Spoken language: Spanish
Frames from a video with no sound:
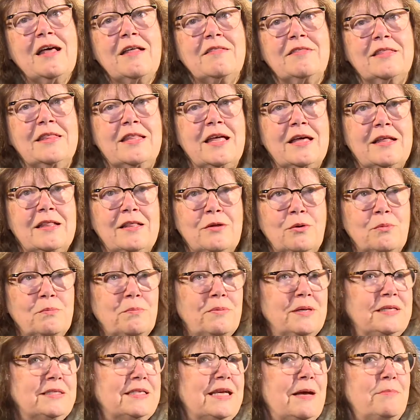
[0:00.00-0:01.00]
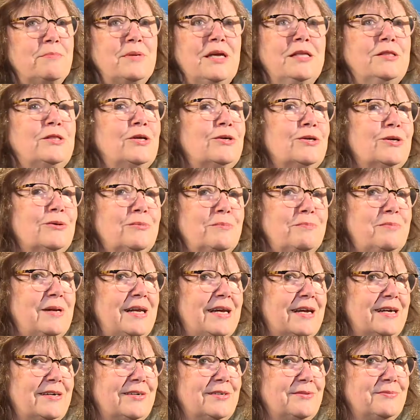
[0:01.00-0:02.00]
desde un pensamiento
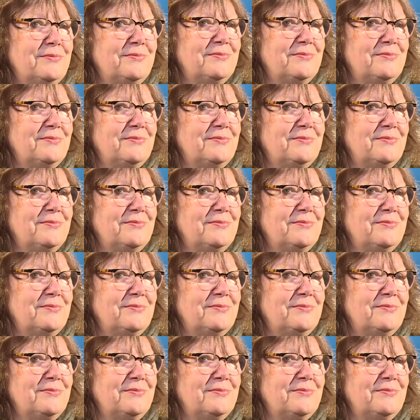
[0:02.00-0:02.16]
complejo?